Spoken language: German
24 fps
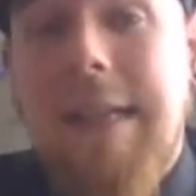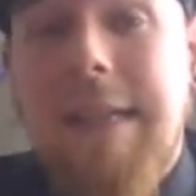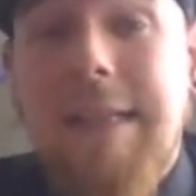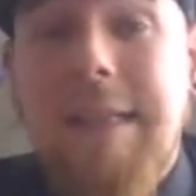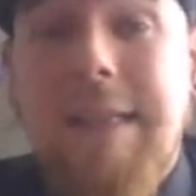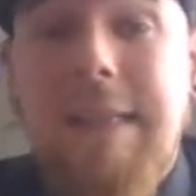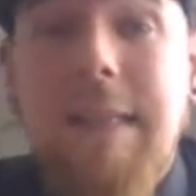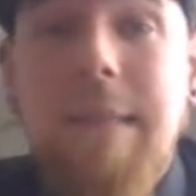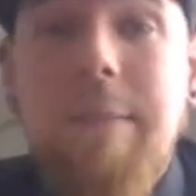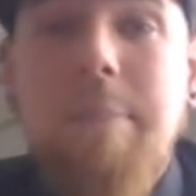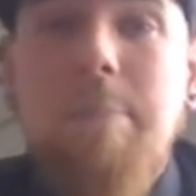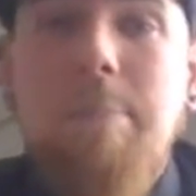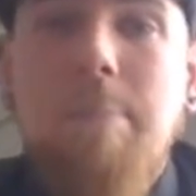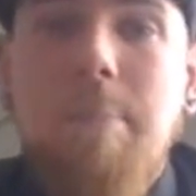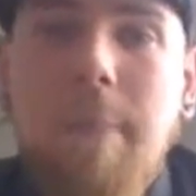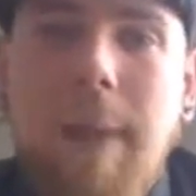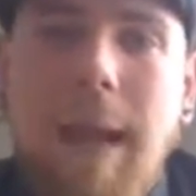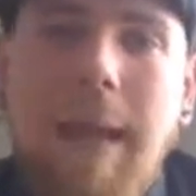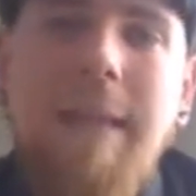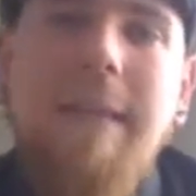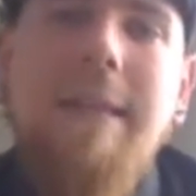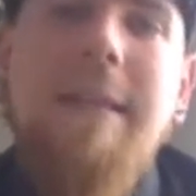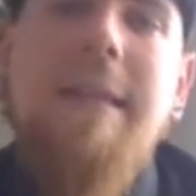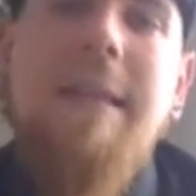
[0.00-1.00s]
als die
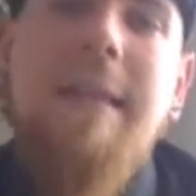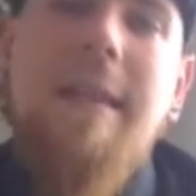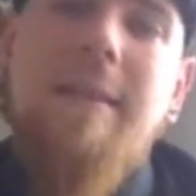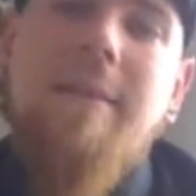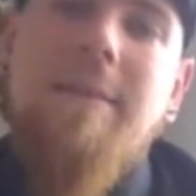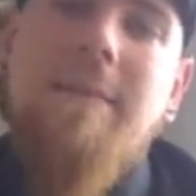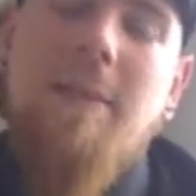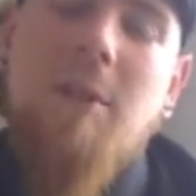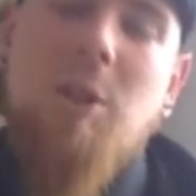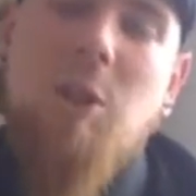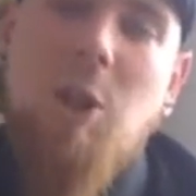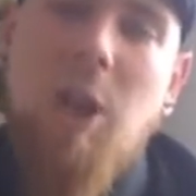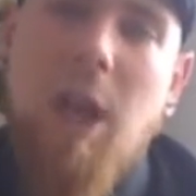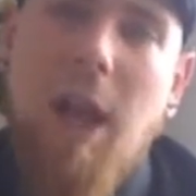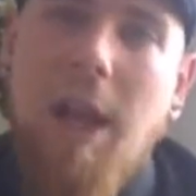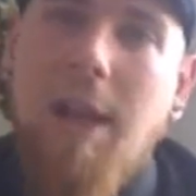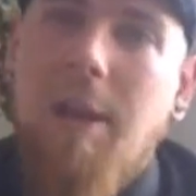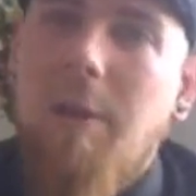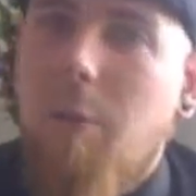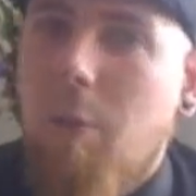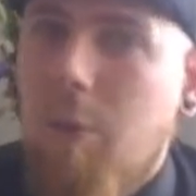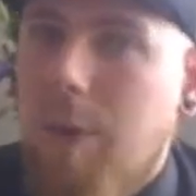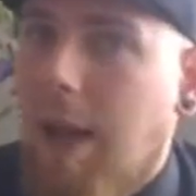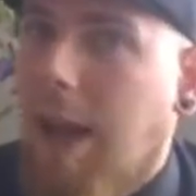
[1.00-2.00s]
manche ihn
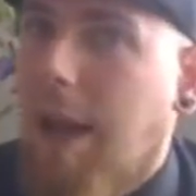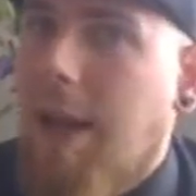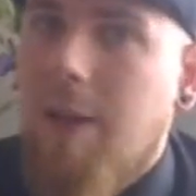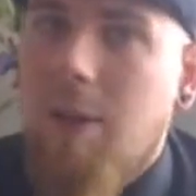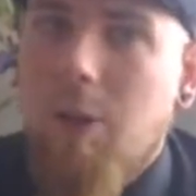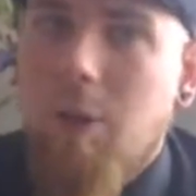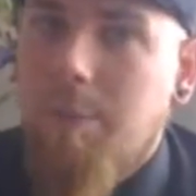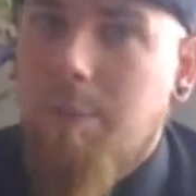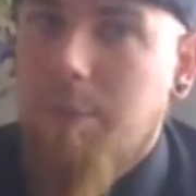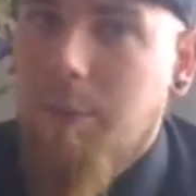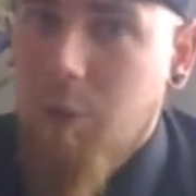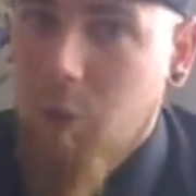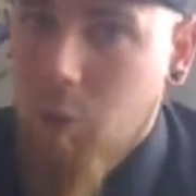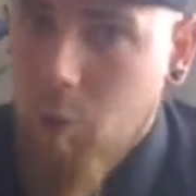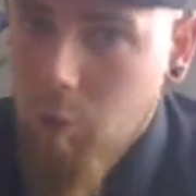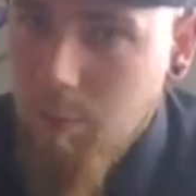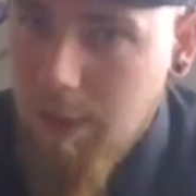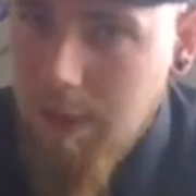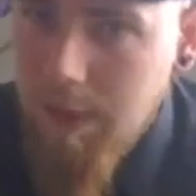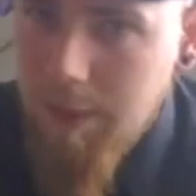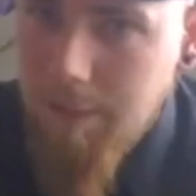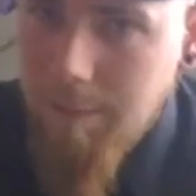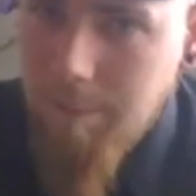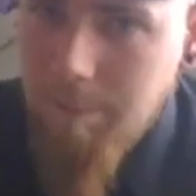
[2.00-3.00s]
verschreien oder halt auch
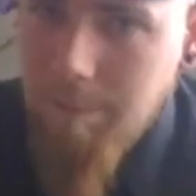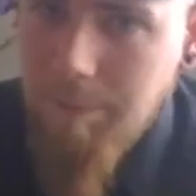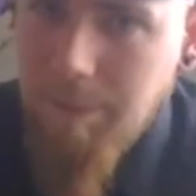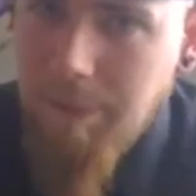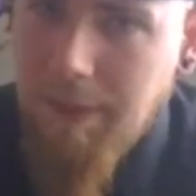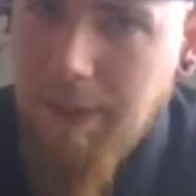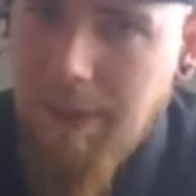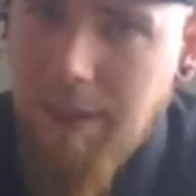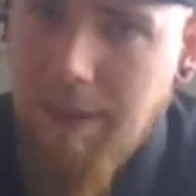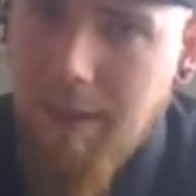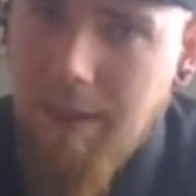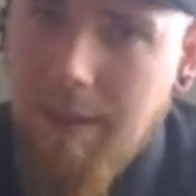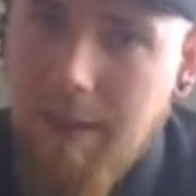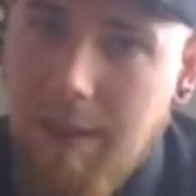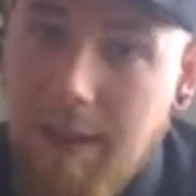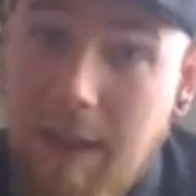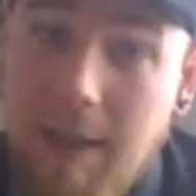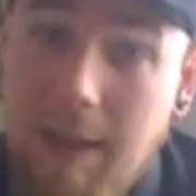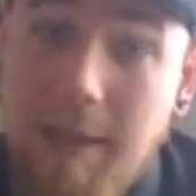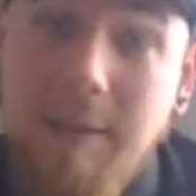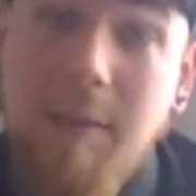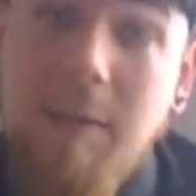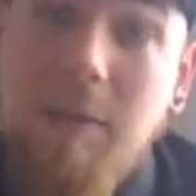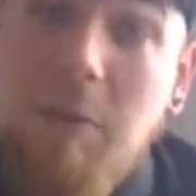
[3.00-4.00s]
bejubeln.
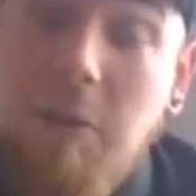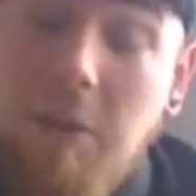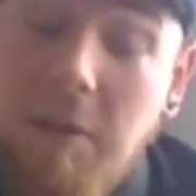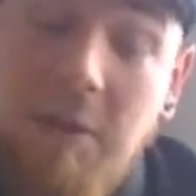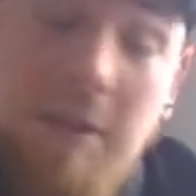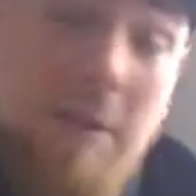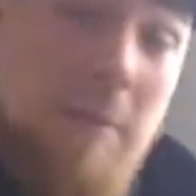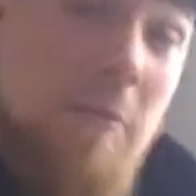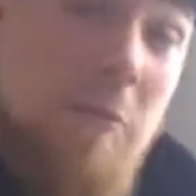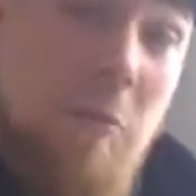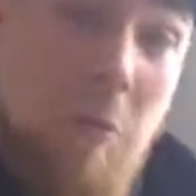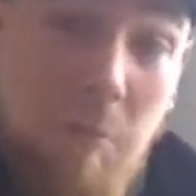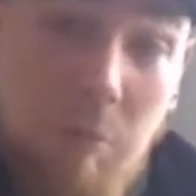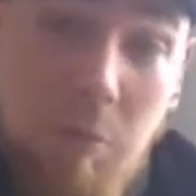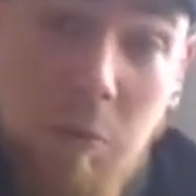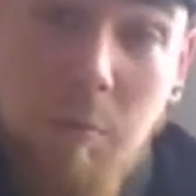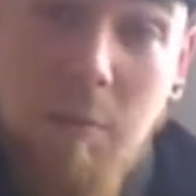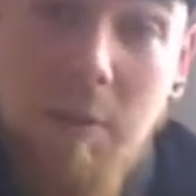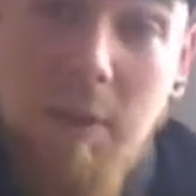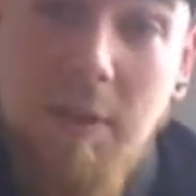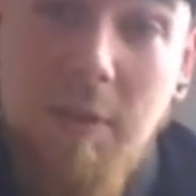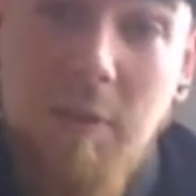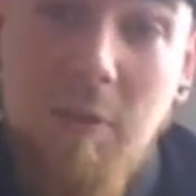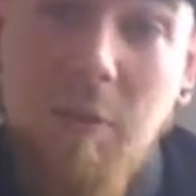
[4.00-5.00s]
Er ist trotzdem
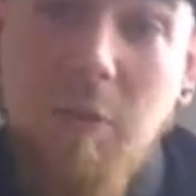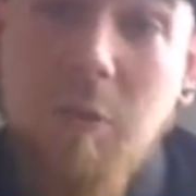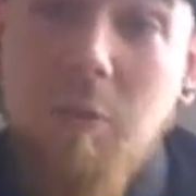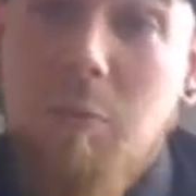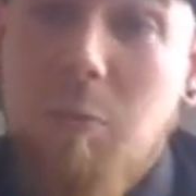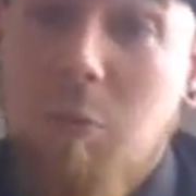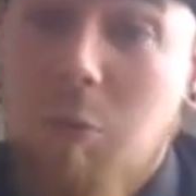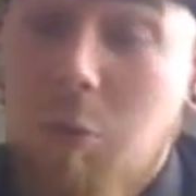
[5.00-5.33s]
kompromisslos und